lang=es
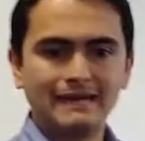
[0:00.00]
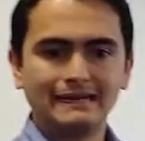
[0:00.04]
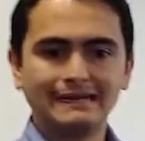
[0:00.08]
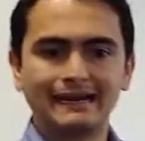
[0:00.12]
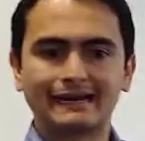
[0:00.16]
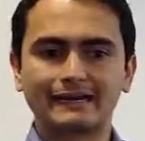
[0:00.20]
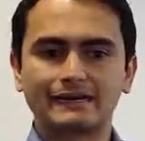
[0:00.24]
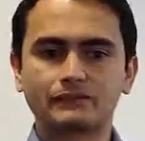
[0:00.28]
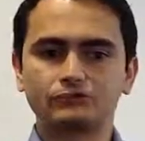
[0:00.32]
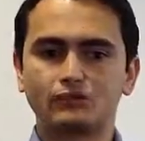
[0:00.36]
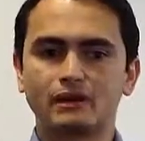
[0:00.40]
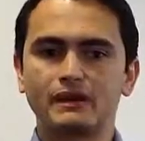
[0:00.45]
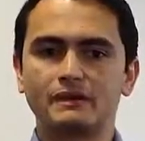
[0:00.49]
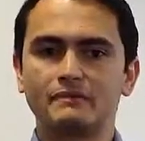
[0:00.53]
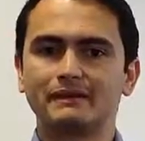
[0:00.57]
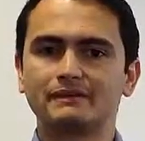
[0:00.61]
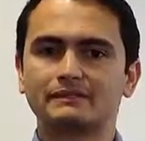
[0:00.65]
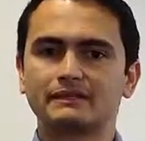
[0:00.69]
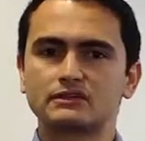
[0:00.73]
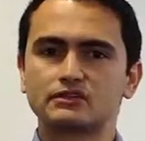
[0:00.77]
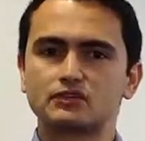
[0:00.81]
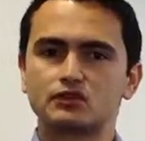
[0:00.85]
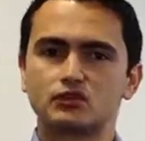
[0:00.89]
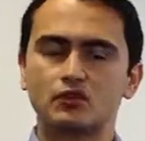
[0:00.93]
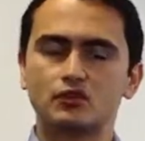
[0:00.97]
la
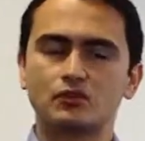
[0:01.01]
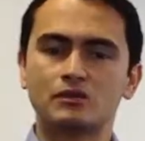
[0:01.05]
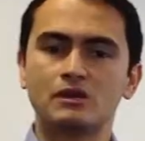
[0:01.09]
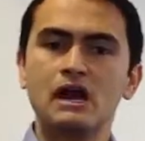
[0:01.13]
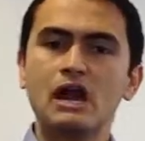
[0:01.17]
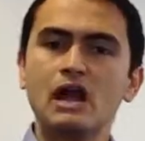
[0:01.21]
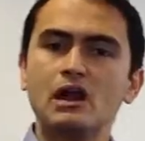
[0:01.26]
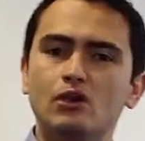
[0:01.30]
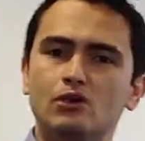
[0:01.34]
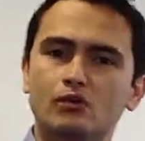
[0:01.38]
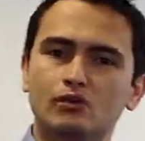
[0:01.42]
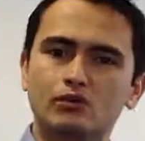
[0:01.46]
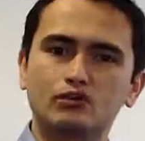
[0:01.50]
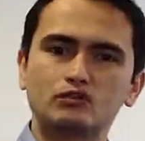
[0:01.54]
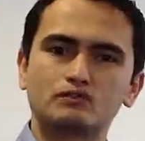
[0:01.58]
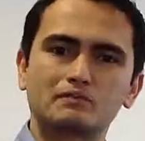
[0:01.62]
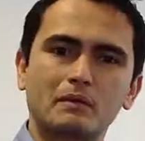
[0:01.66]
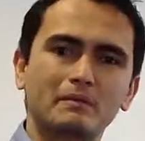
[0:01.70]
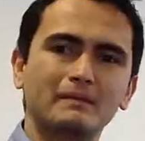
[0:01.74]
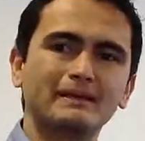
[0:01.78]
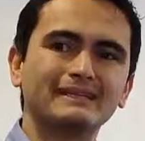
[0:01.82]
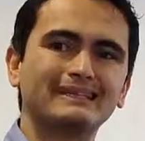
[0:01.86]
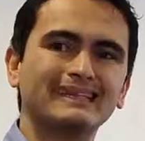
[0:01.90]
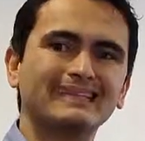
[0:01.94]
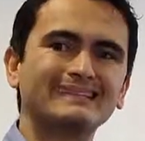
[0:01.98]
retroalimentación, lo que nos
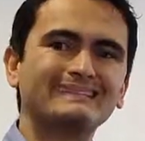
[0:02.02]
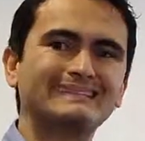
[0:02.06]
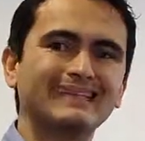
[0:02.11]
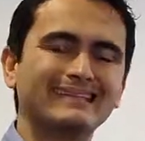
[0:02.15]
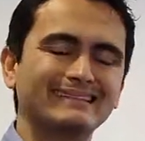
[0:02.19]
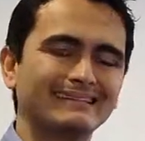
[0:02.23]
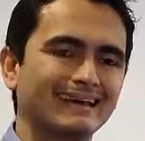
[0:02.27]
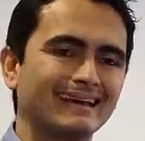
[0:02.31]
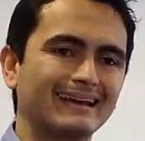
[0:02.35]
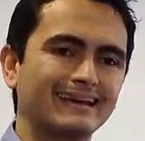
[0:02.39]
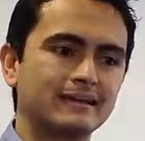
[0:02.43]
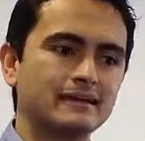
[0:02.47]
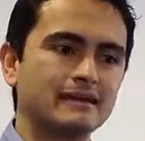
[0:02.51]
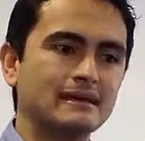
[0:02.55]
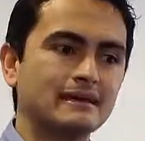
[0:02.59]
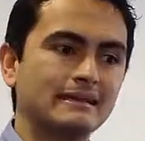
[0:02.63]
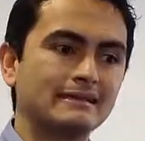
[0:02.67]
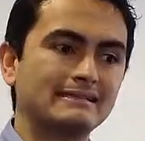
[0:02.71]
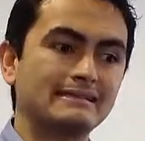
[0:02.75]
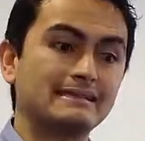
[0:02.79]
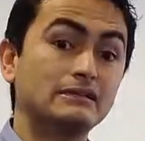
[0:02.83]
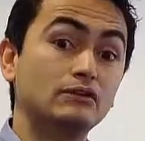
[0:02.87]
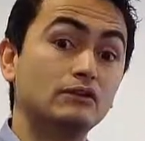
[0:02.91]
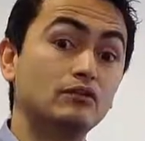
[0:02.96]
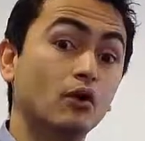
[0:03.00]
permite entender
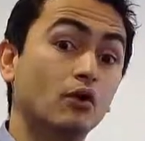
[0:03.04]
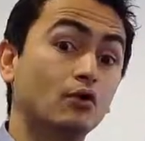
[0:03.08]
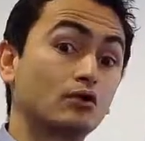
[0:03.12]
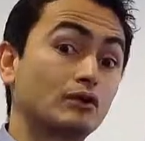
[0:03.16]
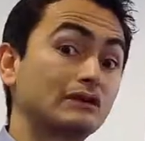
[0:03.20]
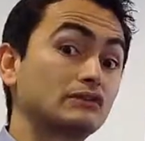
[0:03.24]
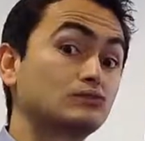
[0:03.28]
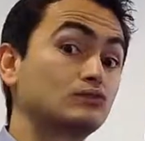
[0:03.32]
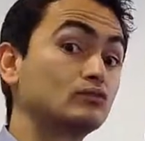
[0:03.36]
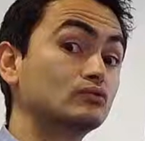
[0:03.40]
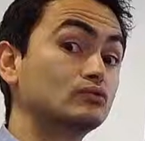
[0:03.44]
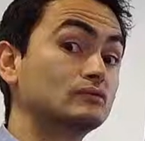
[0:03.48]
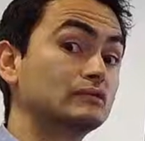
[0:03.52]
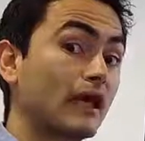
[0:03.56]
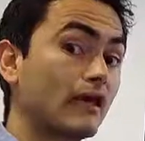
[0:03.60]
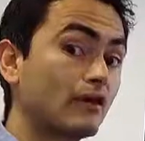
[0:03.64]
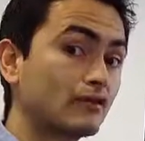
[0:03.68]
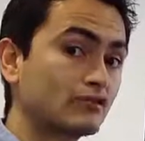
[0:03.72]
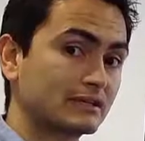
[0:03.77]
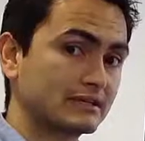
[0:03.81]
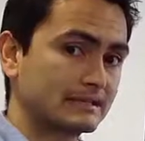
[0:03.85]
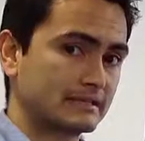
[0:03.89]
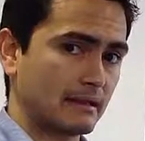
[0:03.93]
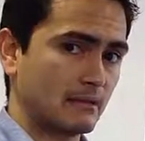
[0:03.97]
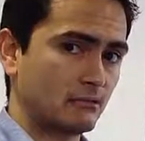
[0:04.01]
si los resultados
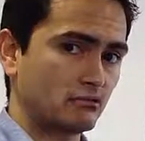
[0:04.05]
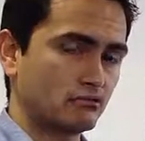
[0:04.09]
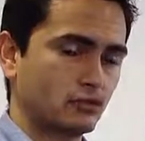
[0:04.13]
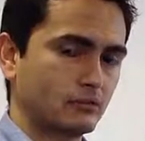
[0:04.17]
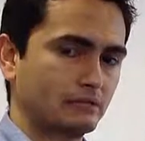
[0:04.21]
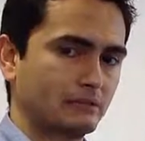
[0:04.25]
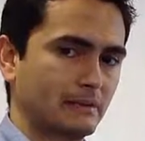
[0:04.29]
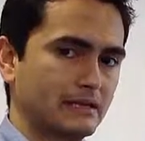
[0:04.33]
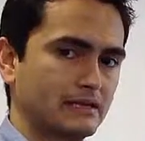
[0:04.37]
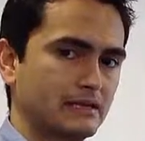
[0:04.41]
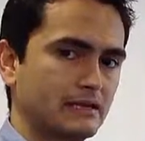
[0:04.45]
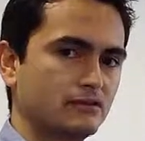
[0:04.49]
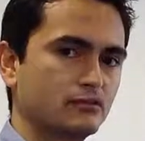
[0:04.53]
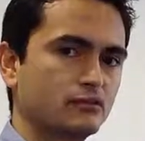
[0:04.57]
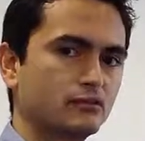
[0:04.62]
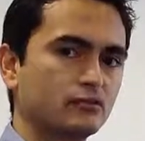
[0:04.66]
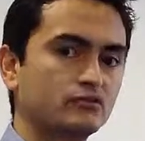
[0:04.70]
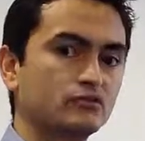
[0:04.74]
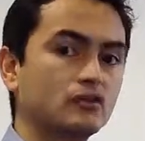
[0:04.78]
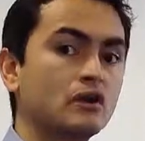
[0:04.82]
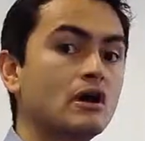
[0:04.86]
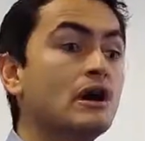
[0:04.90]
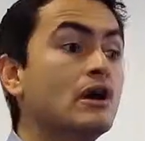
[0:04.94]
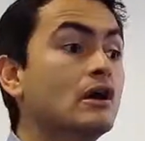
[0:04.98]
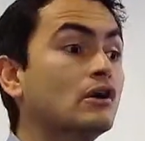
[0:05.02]
que estamos obteniendo
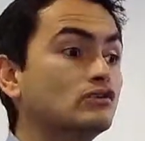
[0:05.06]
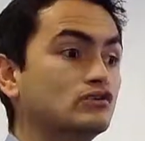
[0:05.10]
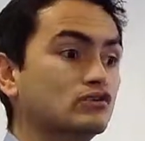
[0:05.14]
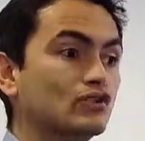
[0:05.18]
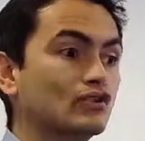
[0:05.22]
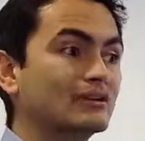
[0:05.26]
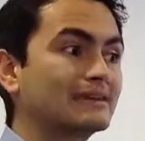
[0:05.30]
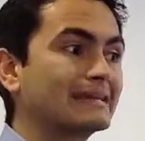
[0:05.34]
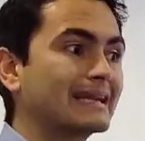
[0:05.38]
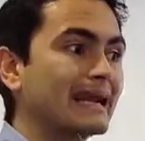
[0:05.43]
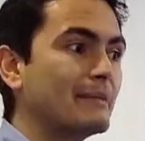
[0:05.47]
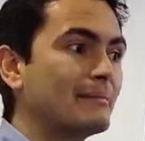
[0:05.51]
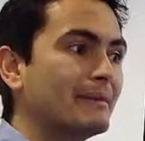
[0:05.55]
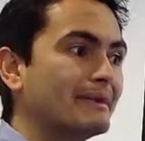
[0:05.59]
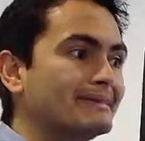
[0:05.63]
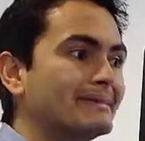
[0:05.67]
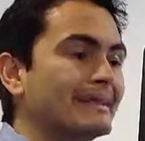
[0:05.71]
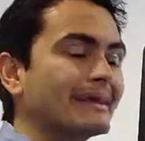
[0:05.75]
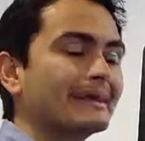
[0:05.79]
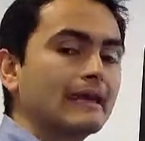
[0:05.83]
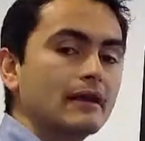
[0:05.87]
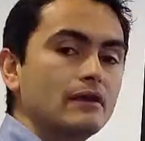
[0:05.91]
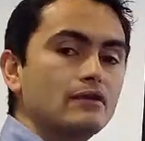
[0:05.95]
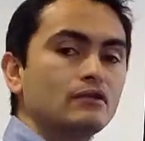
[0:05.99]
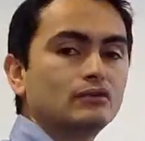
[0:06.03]
son realmente
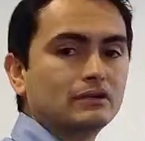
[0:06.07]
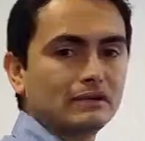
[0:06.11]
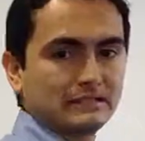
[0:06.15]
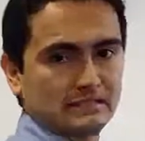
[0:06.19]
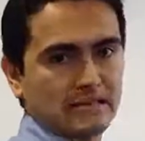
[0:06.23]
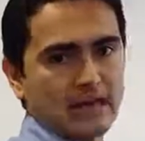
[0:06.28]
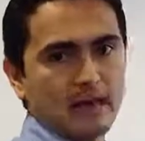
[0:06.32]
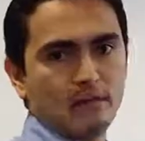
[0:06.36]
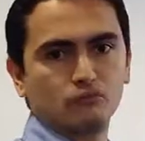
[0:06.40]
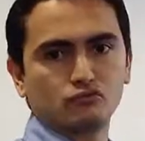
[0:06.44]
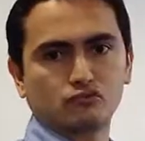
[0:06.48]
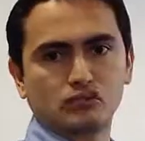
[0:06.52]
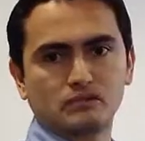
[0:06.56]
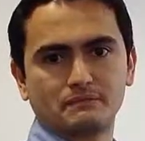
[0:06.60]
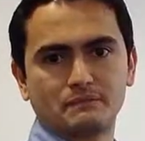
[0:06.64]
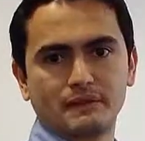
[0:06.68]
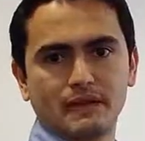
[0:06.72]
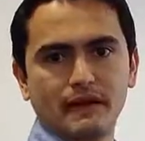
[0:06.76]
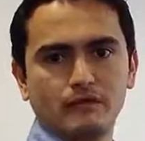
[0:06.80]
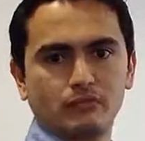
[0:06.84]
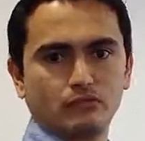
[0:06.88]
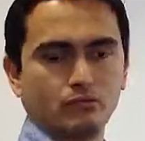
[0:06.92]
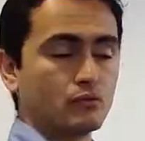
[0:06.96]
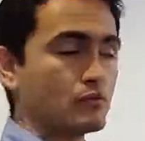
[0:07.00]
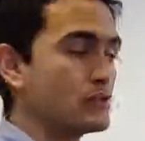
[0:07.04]
aquellos que estábamos
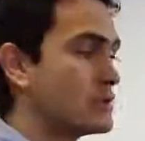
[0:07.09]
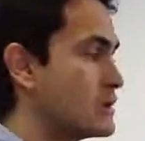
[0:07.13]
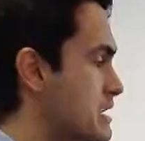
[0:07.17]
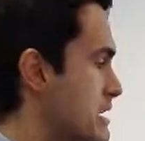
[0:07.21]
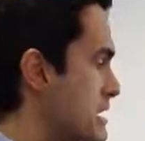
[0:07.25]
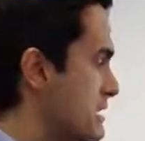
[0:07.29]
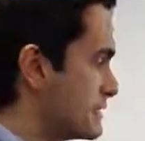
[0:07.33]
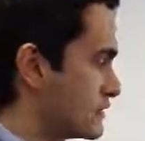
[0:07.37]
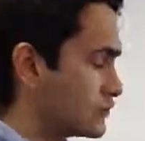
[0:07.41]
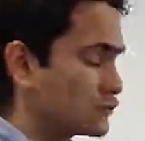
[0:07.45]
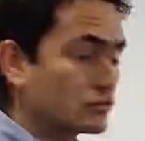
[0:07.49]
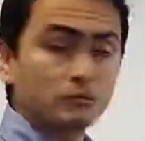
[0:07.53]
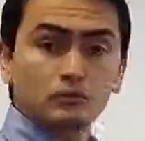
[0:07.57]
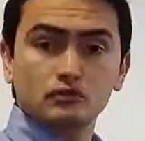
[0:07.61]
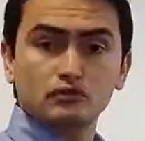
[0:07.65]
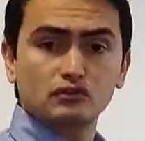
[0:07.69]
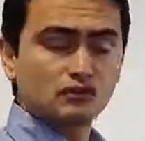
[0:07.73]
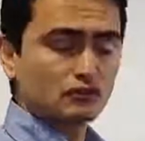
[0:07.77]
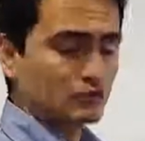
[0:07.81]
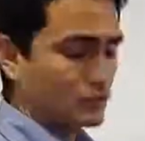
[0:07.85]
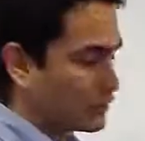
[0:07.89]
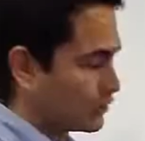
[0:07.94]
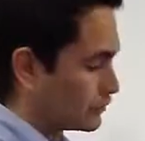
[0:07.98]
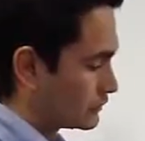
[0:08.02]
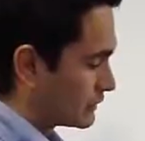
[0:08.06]
esperando. Y es un proceso
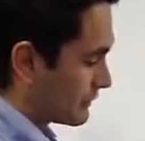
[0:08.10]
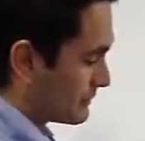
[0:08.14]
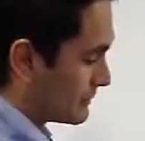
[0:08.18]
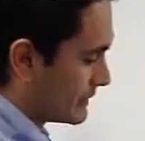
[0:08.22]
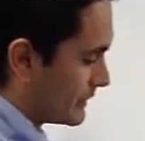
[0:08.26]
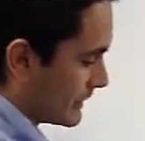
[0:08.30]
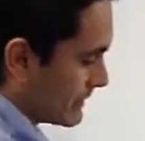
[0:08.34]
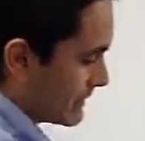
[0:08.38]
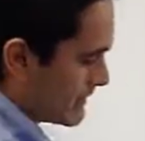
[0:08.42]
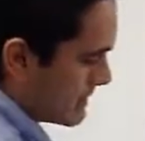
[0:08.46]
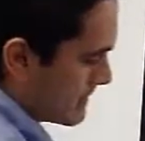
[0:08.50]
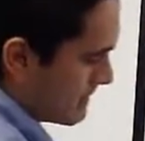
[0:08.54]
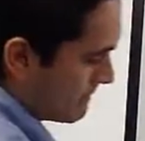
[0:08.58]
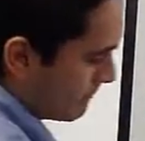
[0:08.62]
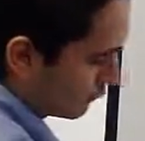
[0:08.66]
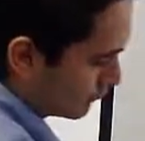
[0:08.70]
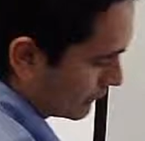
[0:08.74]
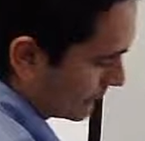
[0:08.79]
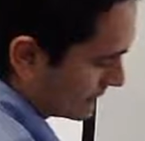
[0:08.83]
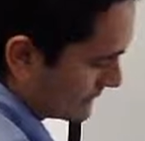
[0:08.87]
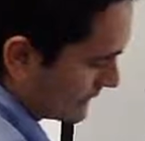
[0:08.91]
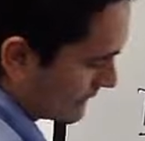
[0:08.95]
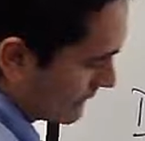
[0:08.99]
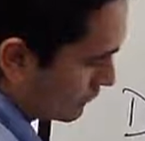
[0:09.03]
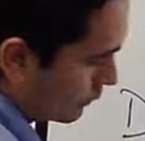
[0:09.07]
que no termina, porque
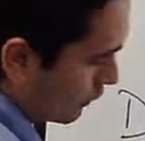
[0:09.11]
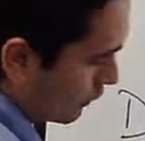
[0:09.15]
hacer el